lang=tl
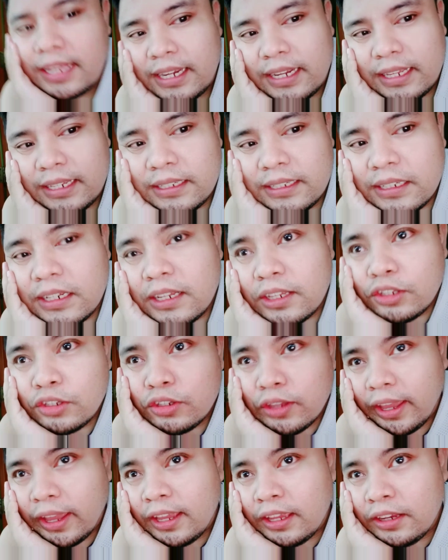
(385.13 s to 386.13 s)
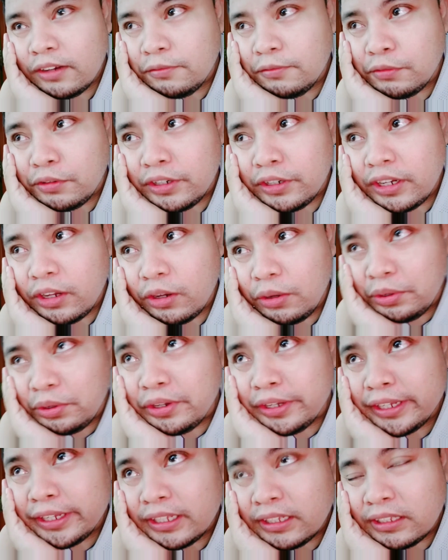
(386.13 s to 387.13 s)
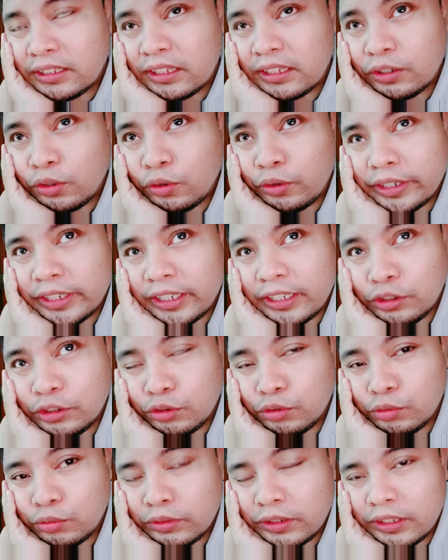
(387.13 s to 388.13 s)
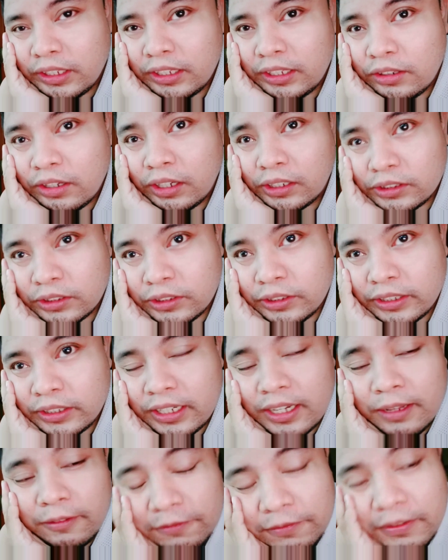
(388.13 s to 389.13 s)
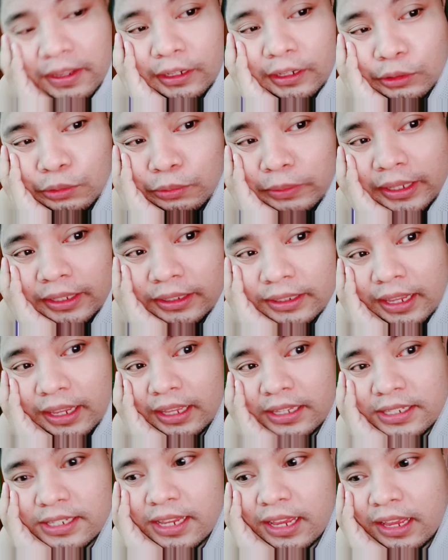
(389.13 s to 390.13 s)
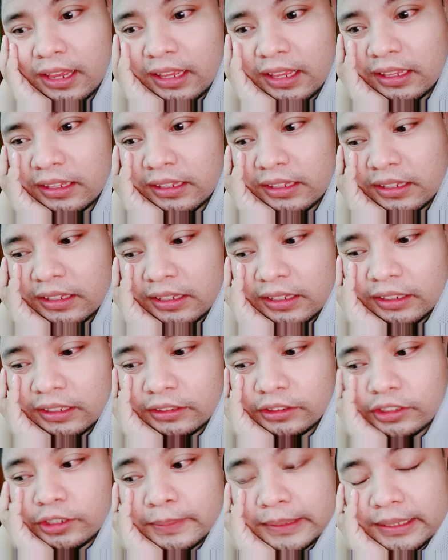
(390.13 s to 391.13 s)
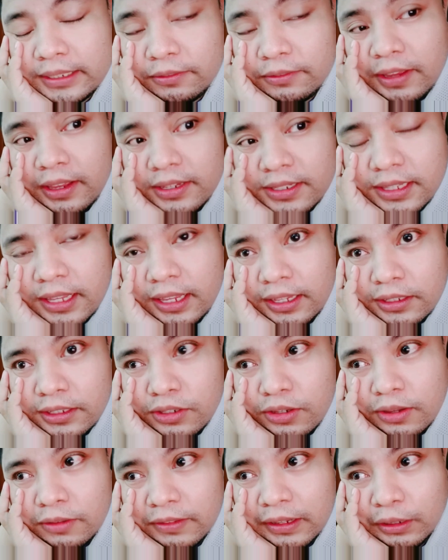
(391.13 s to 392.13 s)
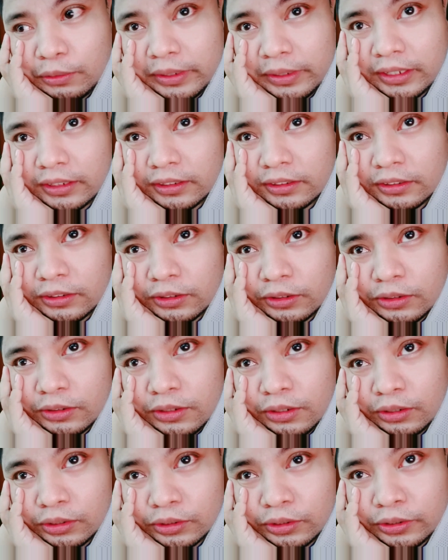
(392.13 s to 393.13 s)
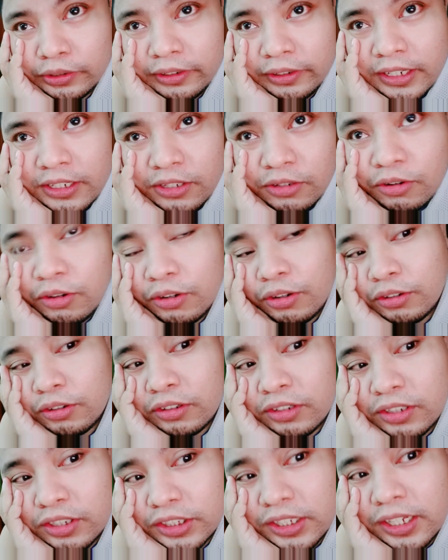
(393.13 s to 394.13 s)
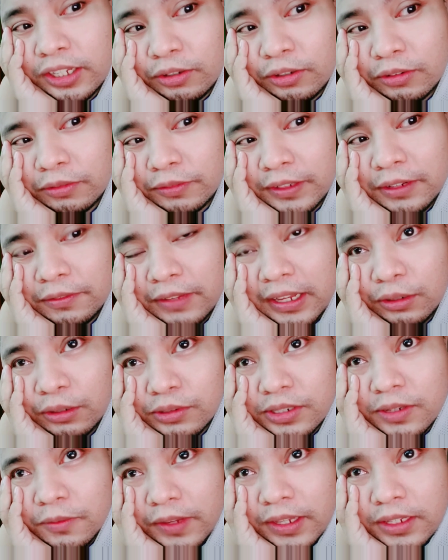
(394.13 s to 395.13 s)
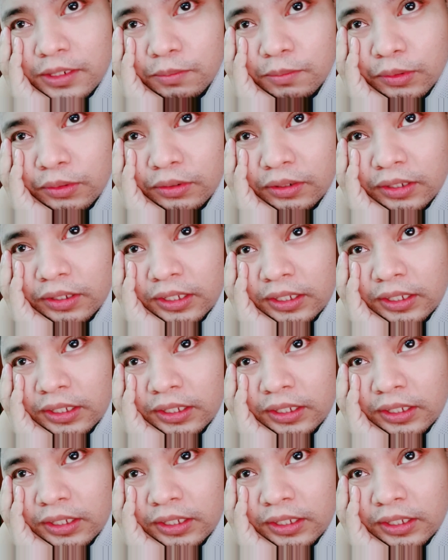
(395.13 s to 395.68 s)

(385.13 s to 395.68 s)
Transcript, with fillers: ka rin. And for the oil, according to the doctor that I'm following na sa intermittent fasting. So, I'm following Dr. Grace Rojo. Siya yung pinafollow ko sa Facebook.